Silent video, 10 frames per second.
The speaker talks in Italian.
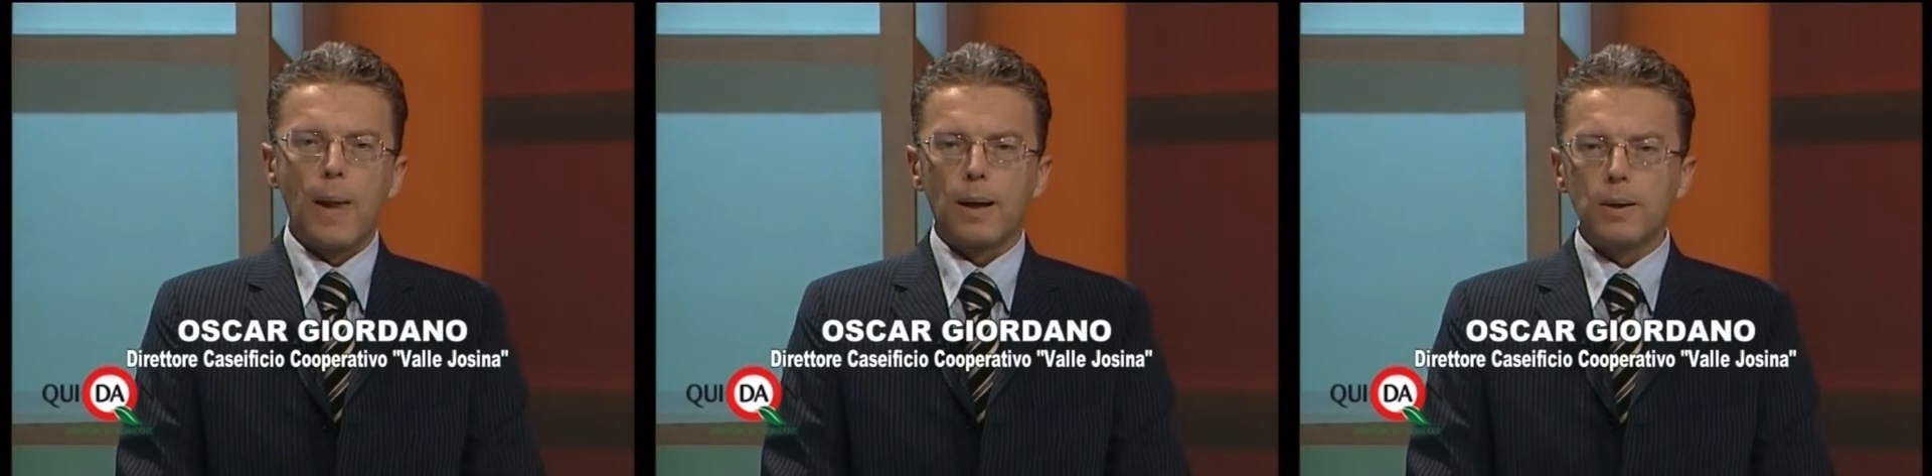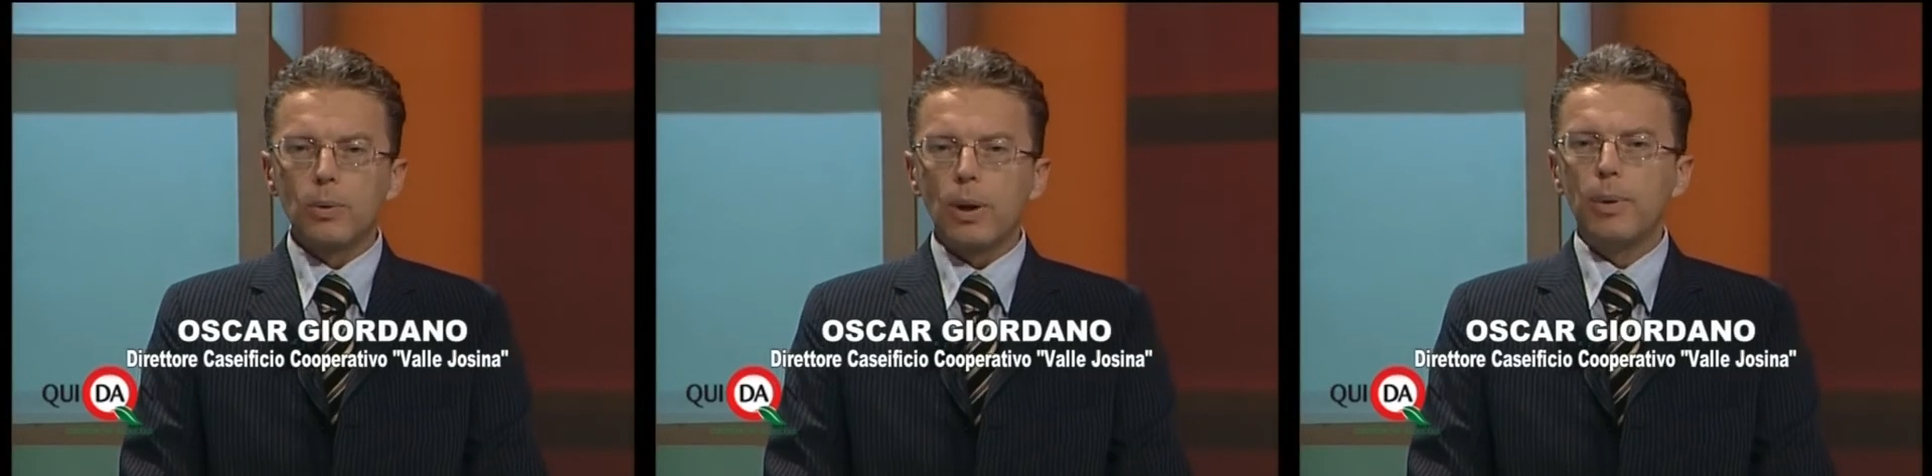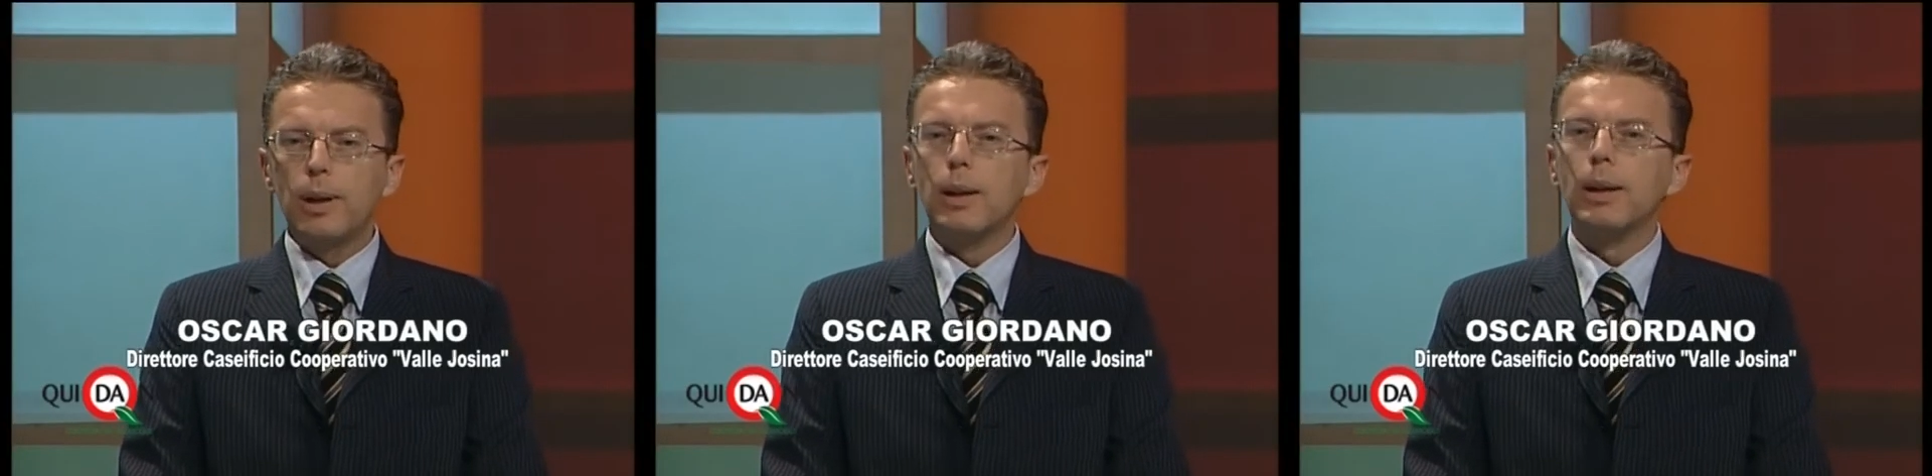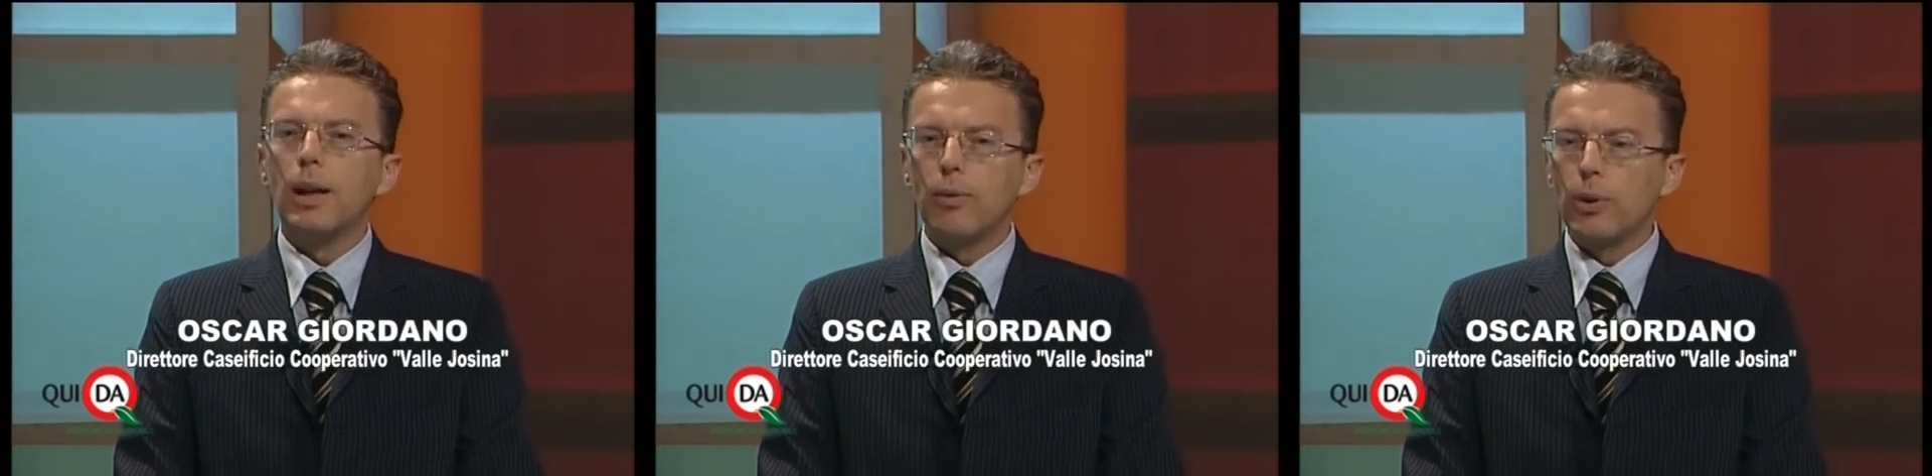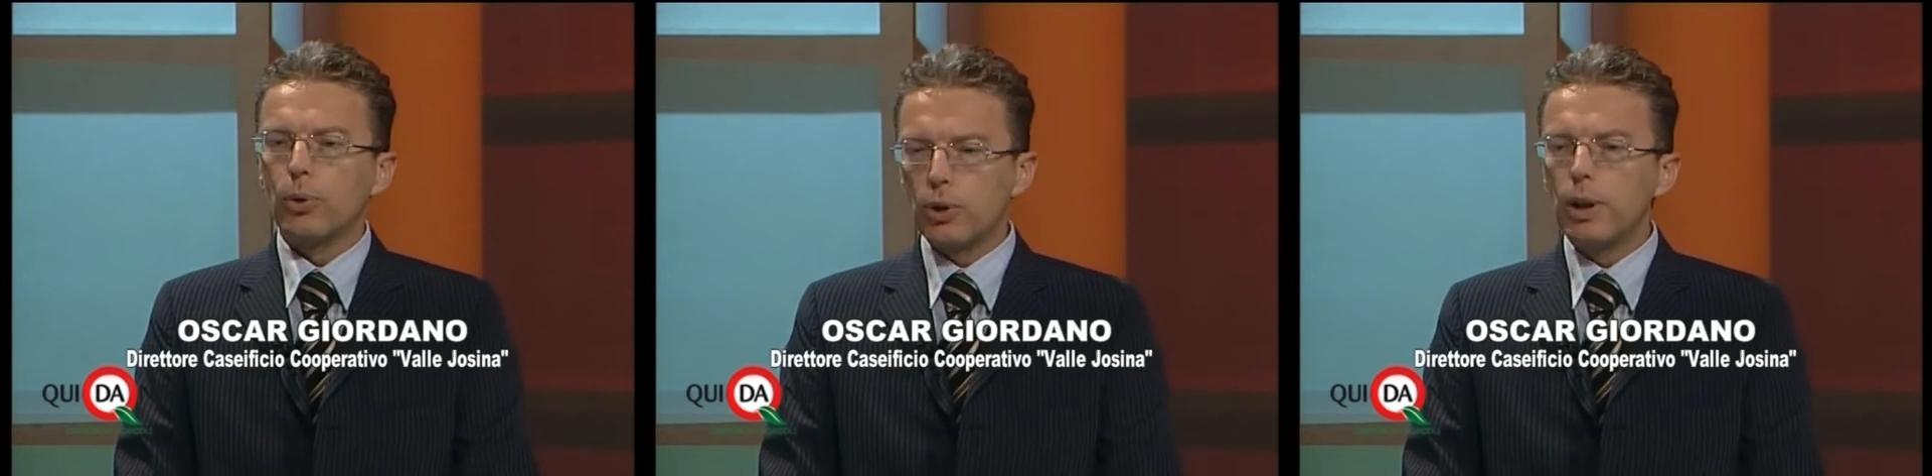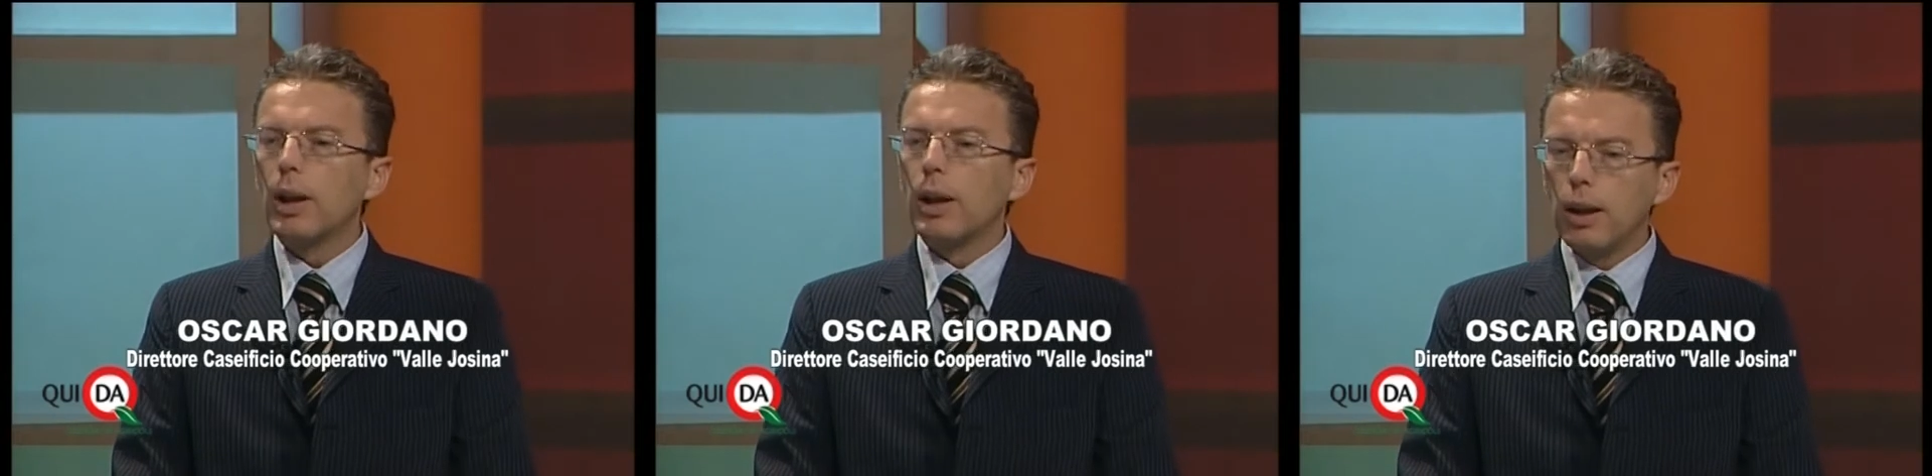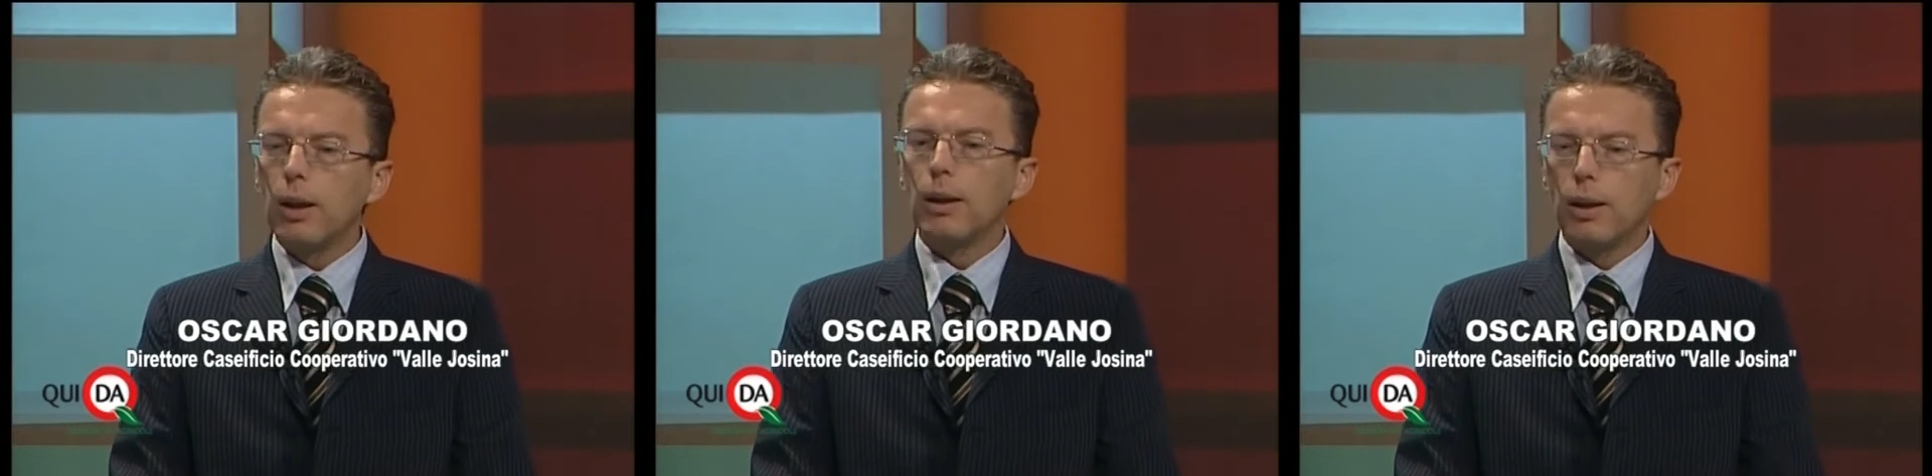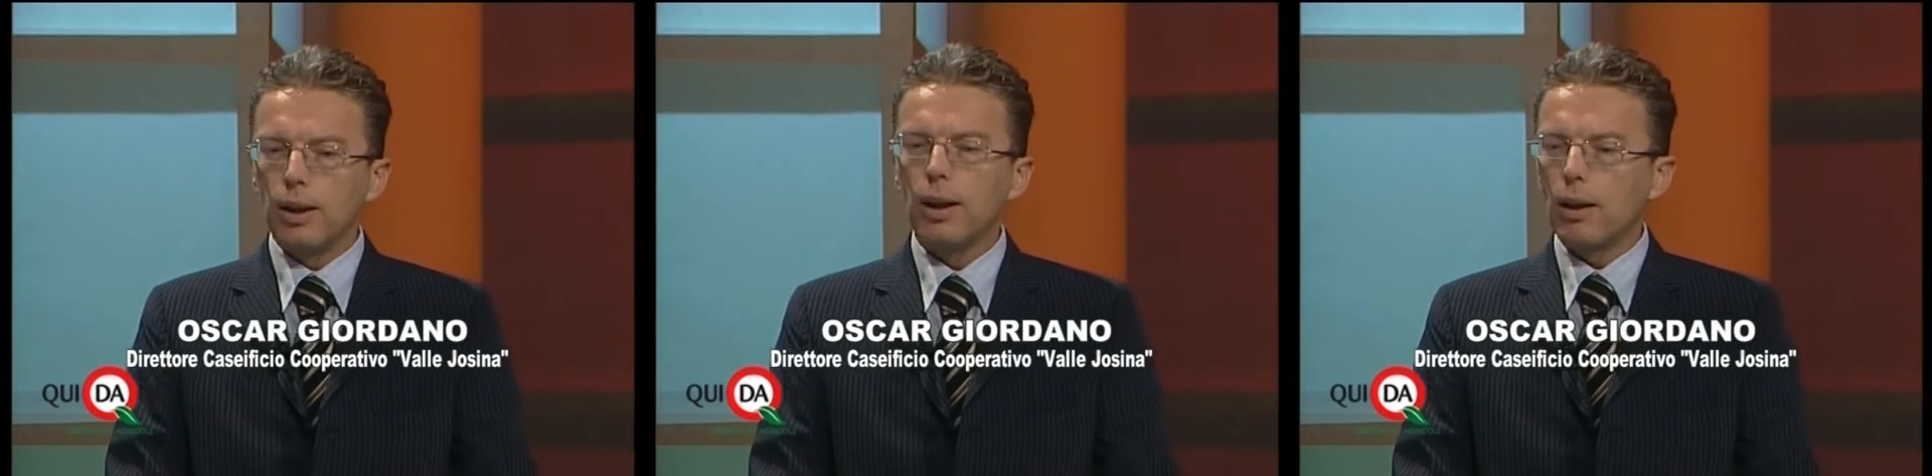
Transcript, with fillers: che sicuramente ha fatto sì che chi eh,